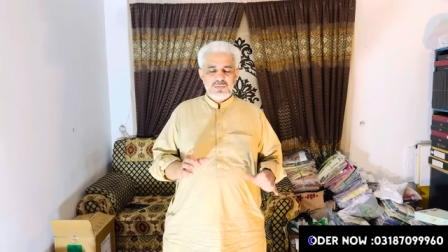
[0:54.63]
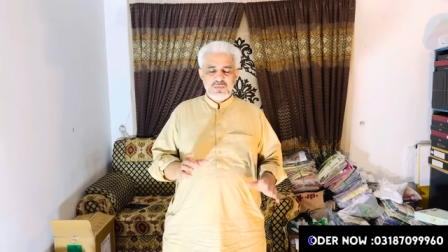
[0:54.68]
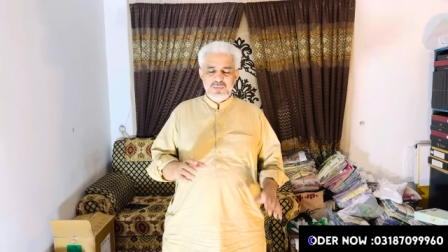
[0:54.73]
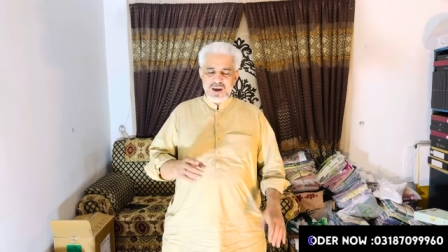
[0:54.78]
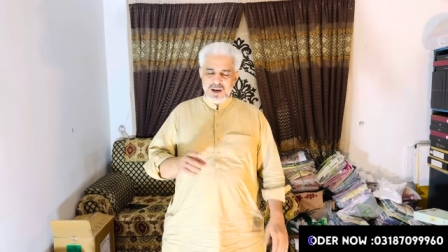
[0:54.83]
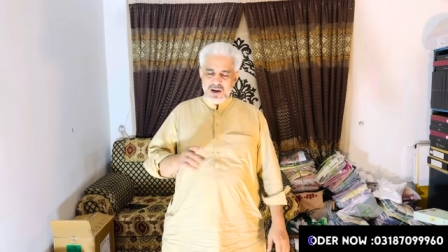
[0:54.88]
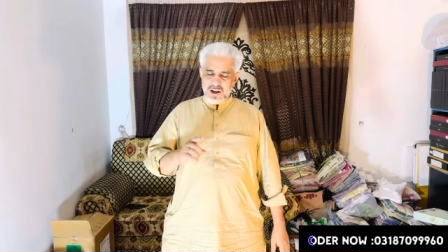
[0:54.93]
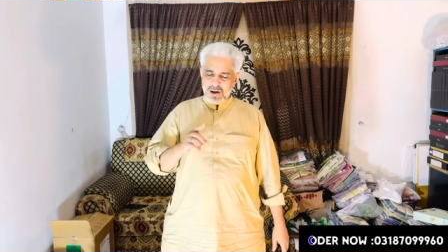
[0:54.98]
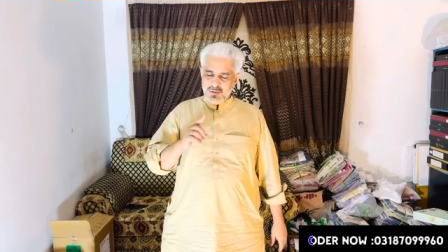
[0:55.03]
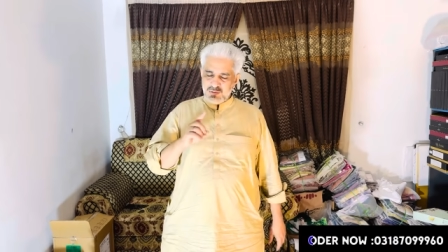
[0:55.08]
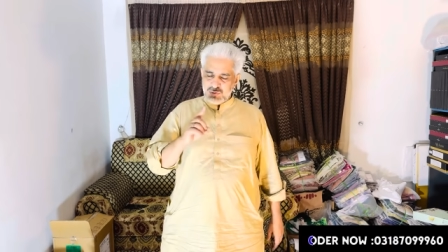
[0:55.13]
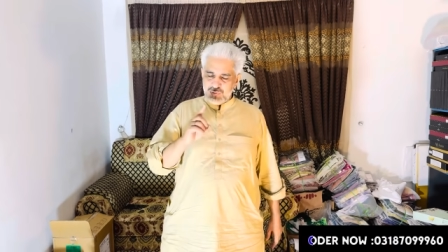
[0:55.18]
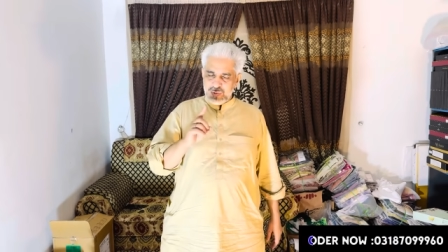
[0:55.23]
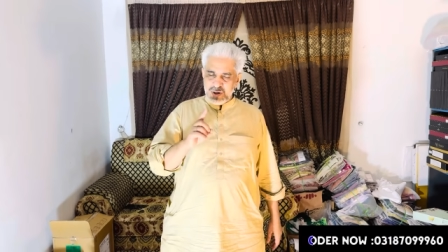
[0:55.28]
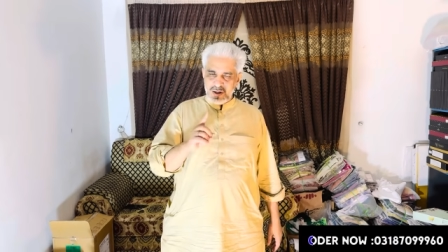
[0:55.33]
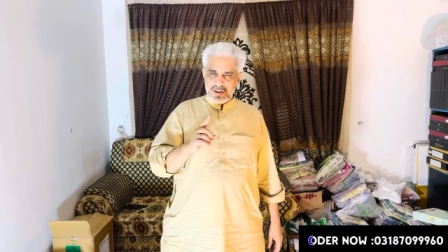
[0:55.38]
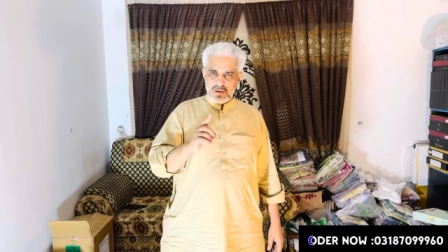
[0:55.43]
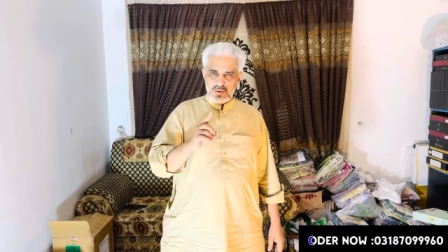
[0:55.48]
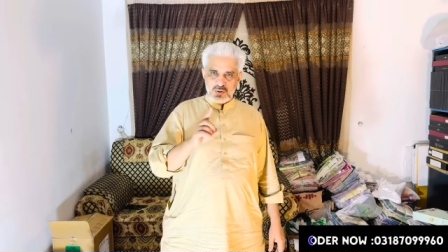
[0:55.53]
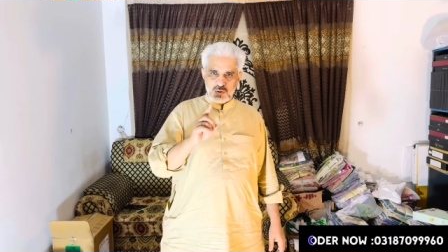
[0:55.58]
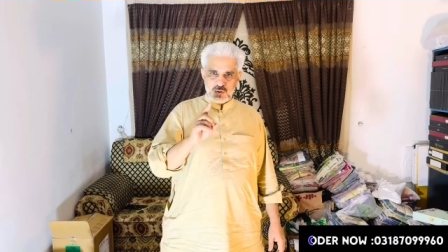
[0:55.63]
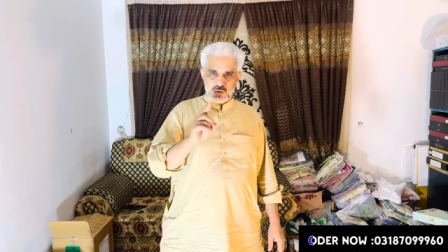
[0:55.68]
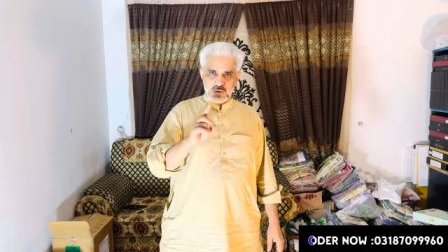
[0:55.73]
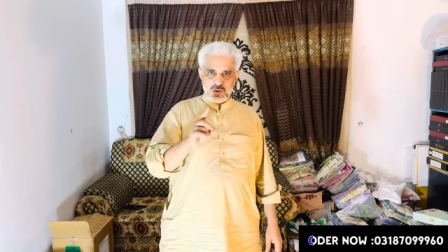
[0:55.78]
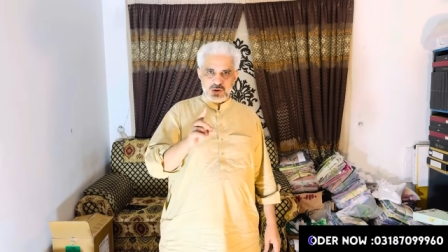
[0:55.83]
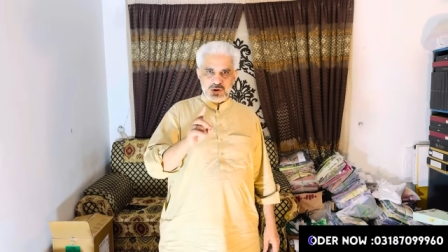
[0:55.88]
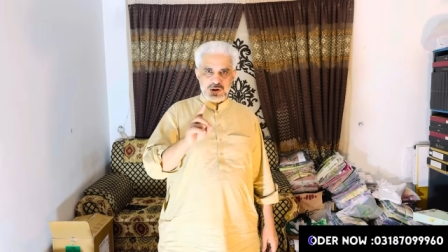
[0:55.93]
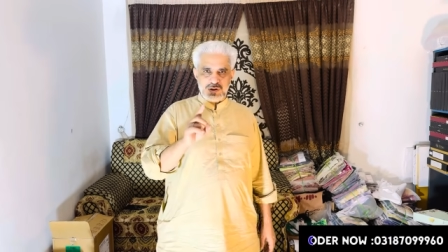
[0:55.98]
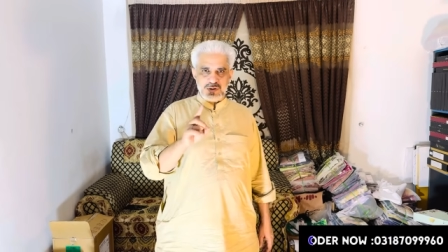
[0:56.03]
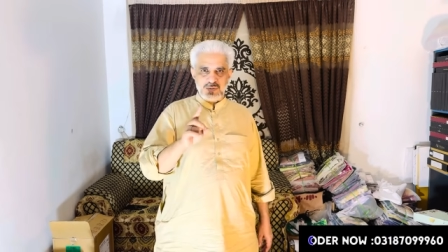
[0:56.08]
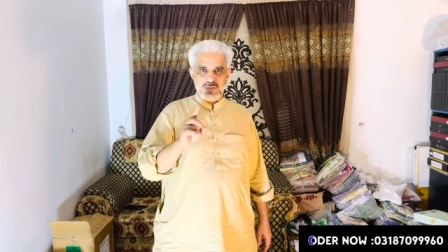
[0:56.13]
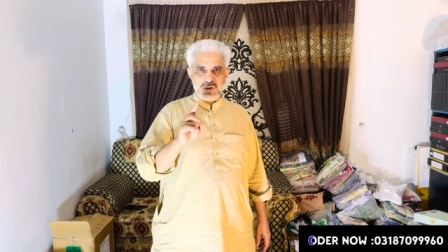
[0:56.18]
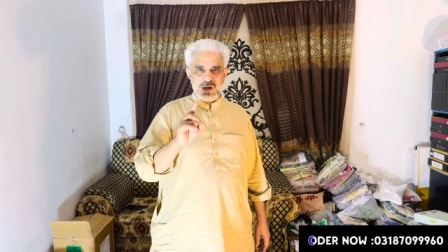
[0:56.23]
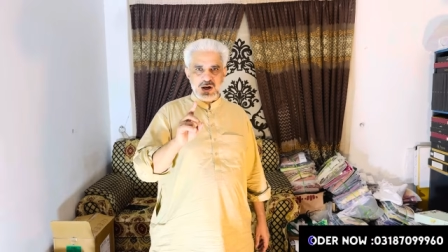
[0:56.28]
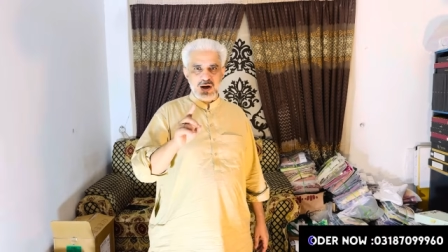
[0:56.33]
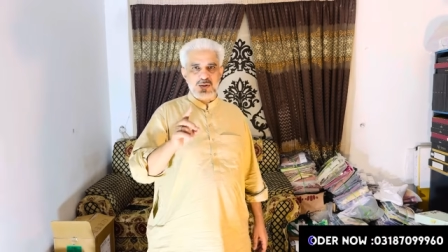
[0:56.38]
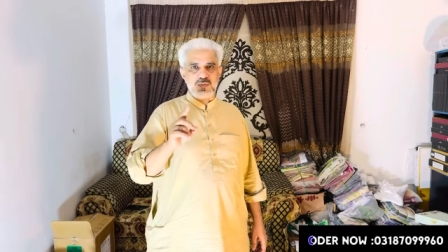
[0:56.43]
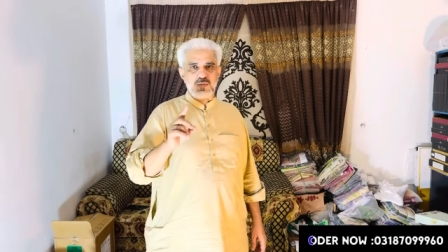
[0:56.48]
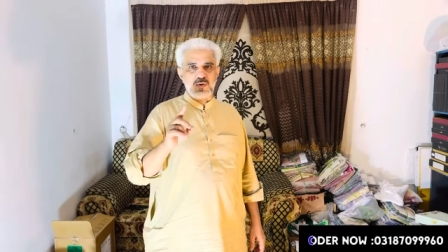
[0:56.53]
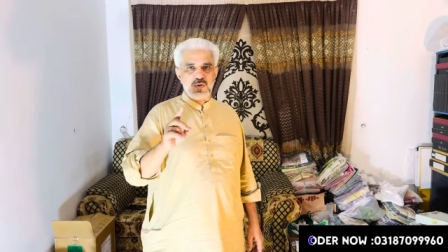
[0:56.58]
मैंने उसमें दो किस्म के
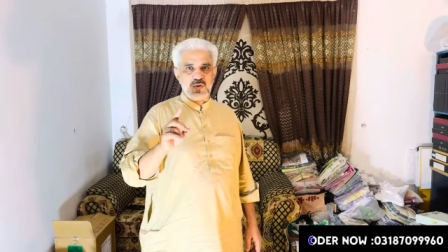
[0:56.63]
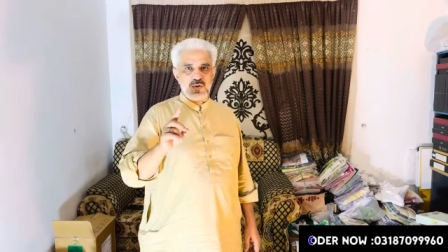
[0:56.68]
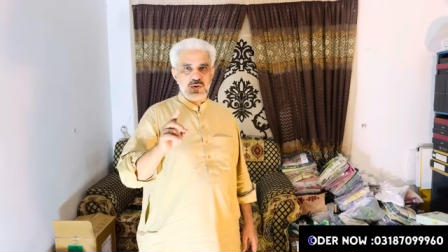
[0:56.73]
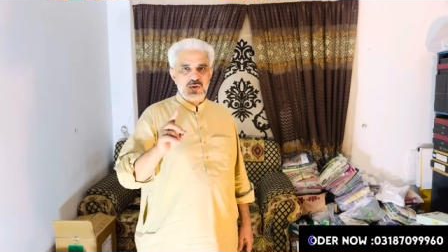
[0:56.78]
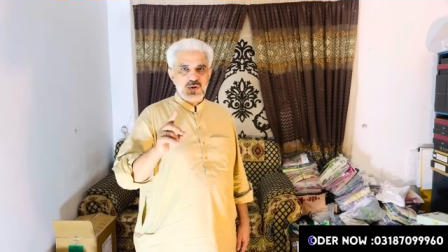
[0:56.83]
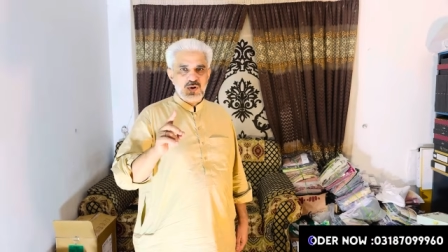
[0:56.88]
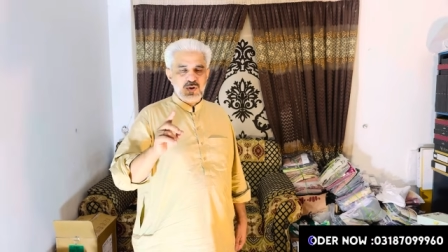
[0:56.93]
आपको